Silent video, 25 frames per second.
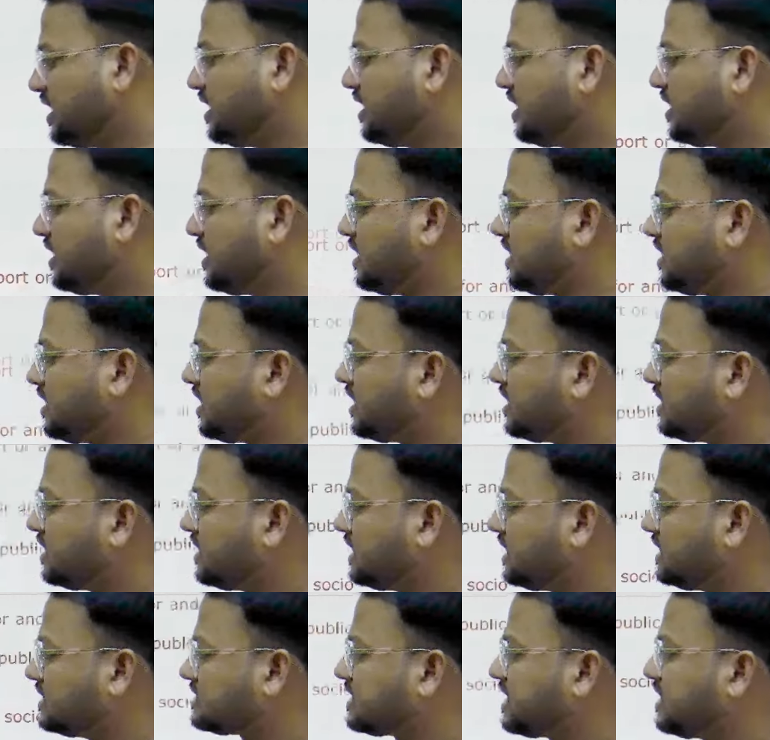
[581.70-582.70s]
है ना
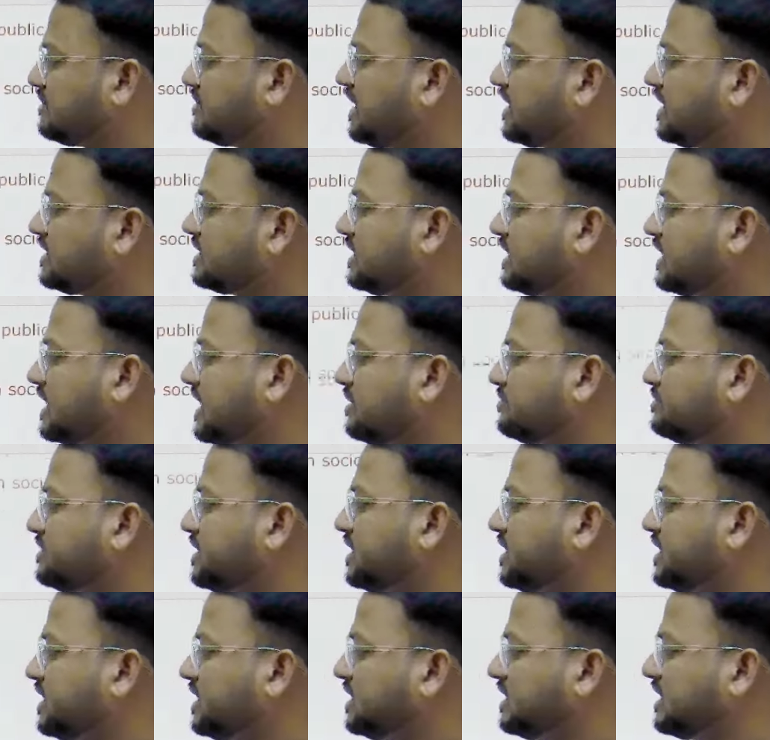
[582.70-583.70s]
इसके बाद अगर आप
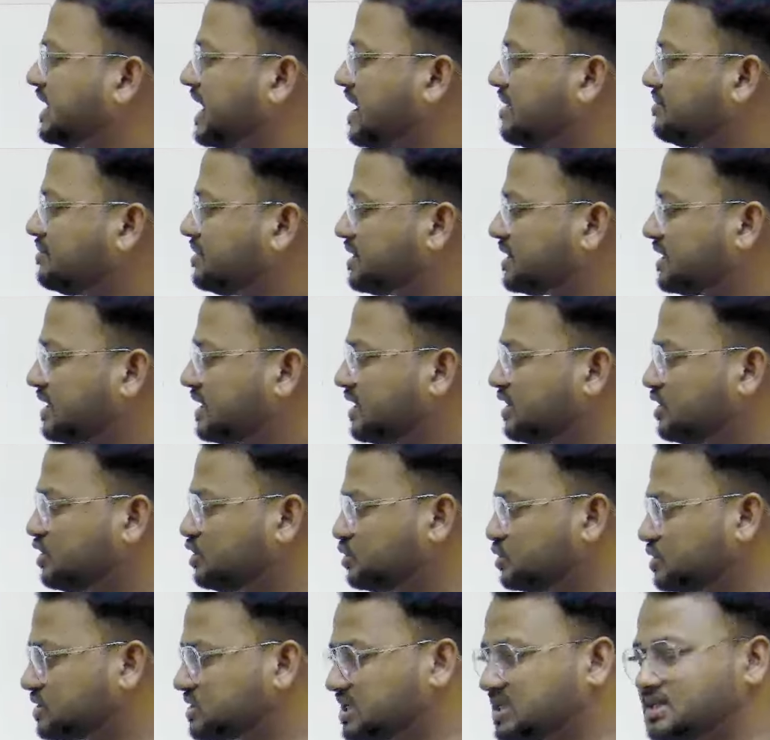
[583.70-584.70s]
देखें ग्रामर एंड
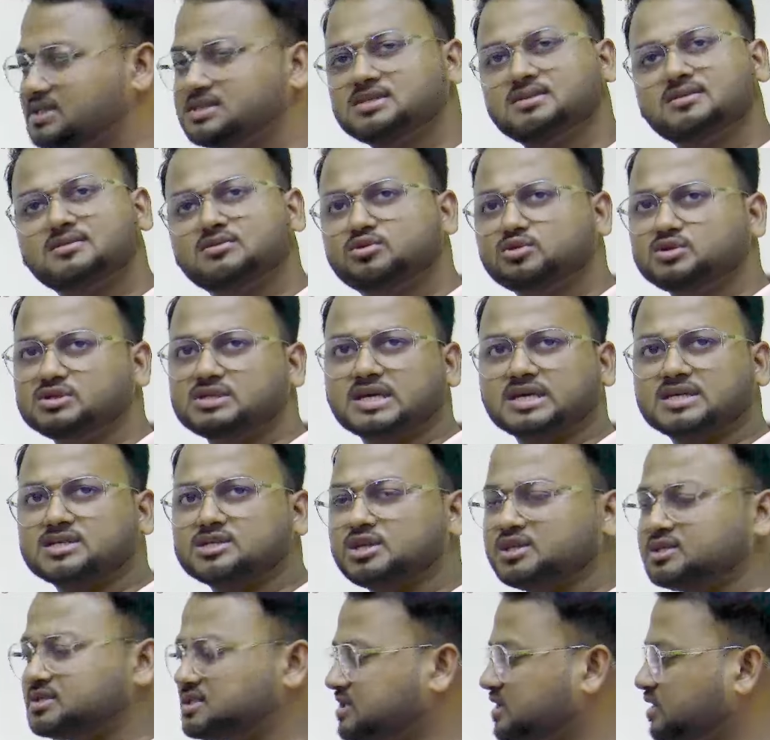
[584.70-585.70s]
यूजेस तो
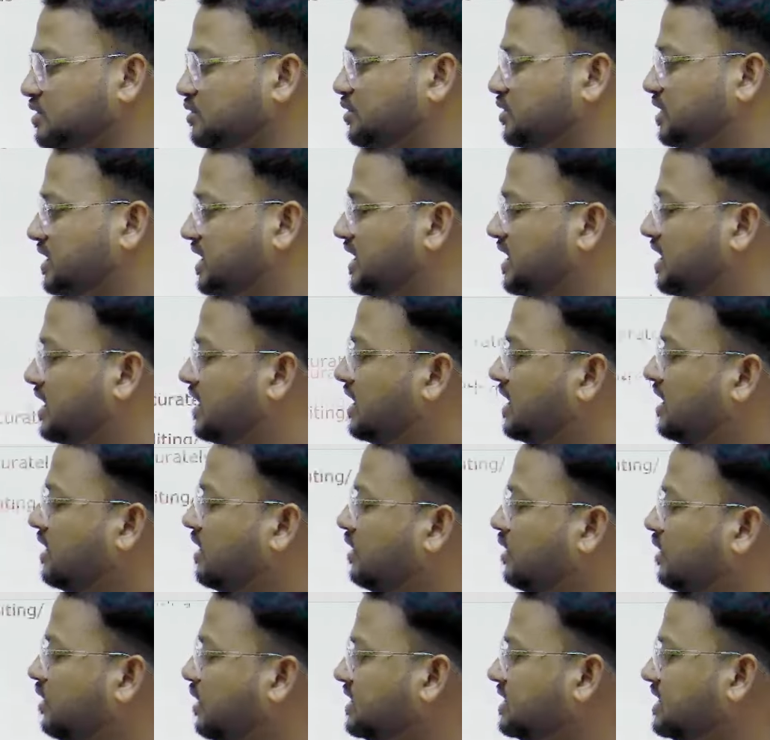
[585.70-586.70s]
सेक्शन सी हो गया
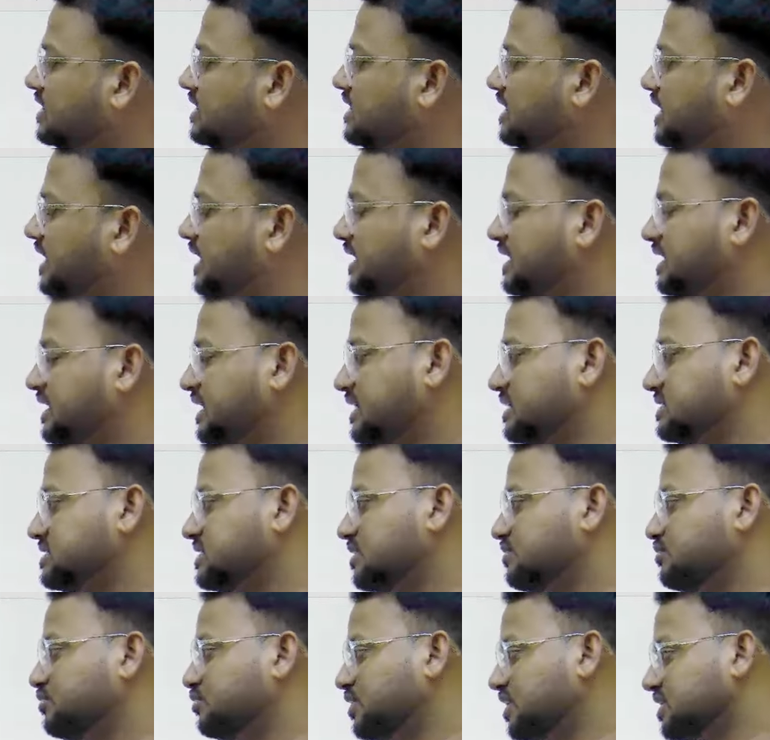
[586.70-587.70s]
और ये देखिए
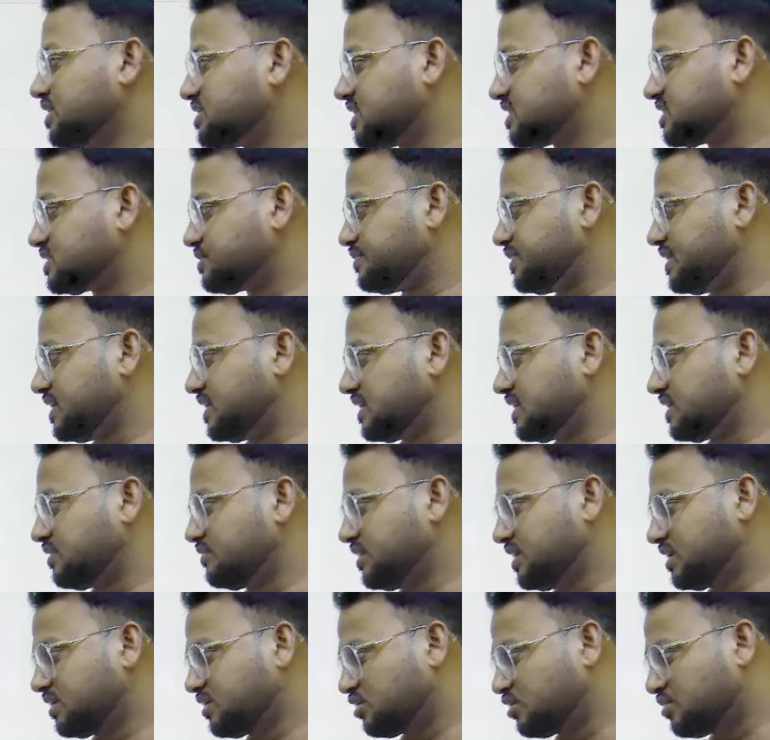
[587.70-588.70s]
लिटरेचर पूरा शेक्सपियर के
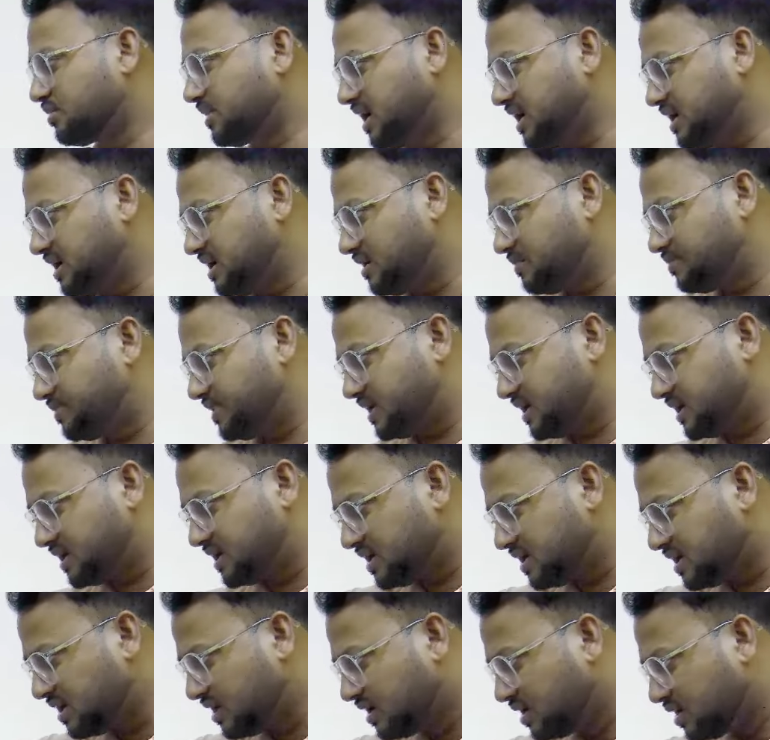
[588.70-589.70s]
वर्क रोमांटिक
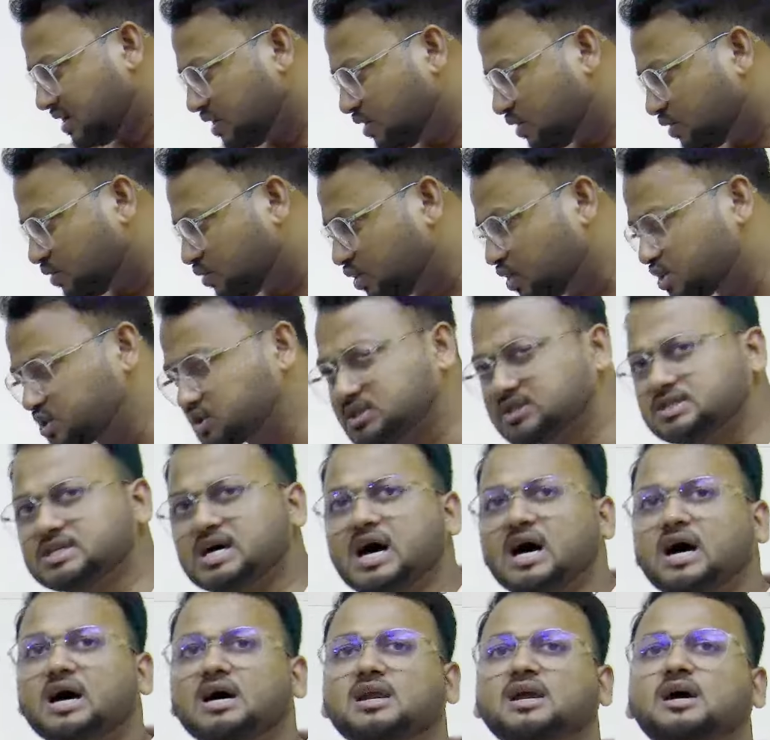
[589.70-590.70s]
पीरियड है ना वो
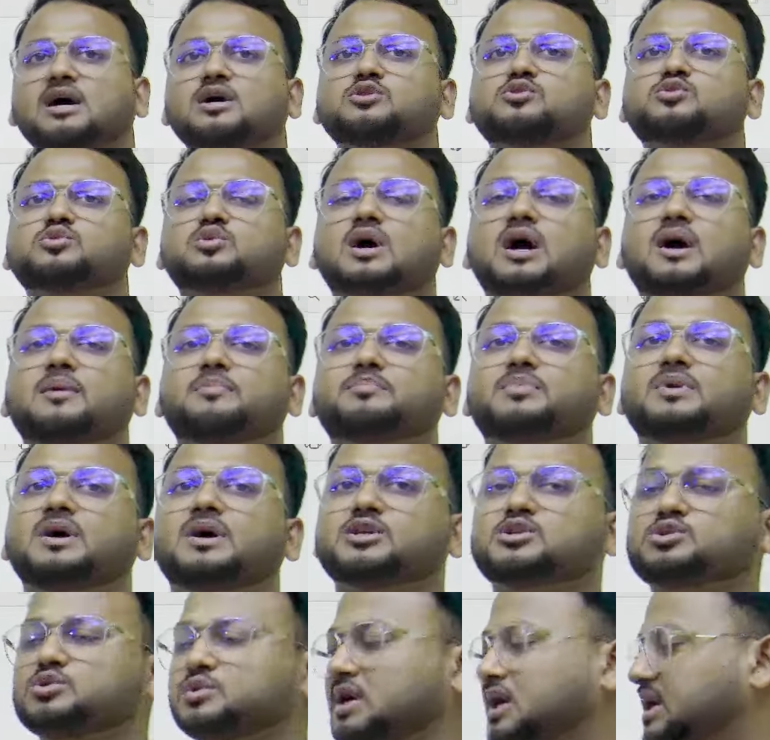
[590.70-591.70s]
सारा जो आपका
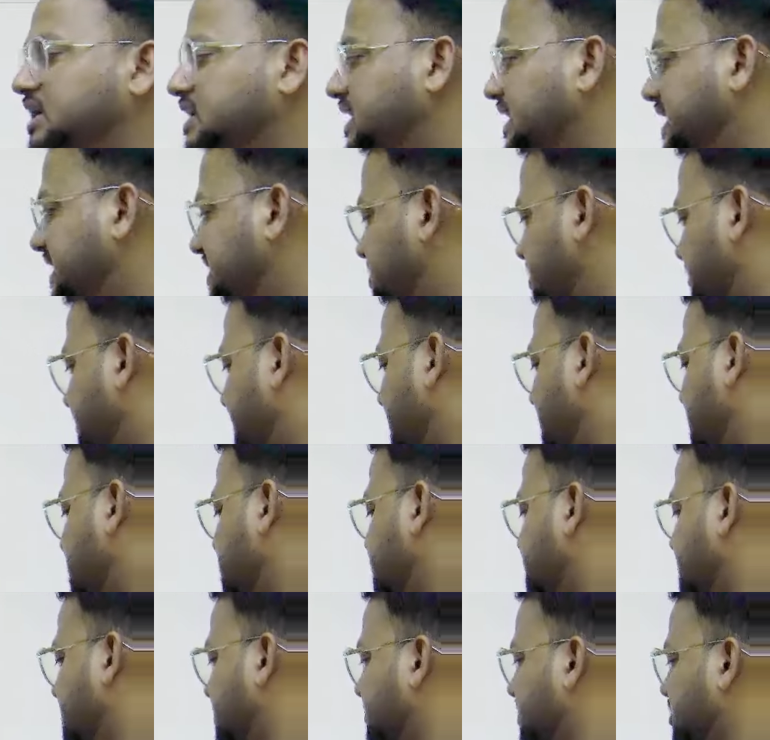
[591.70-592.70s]
जो है डी ट्रपल
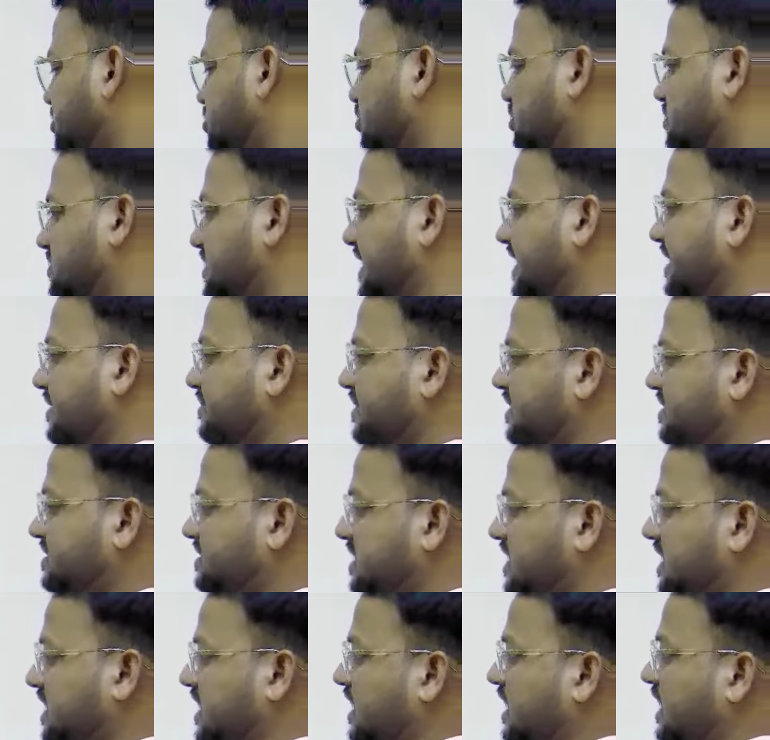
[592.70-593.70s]
एस बी में जो सिलेबस
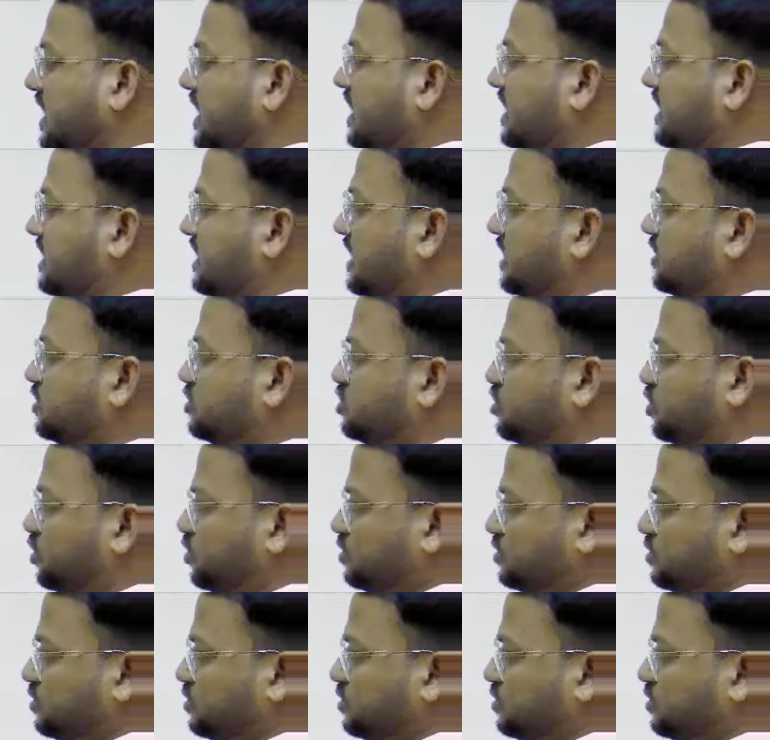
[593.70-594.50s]
है या जो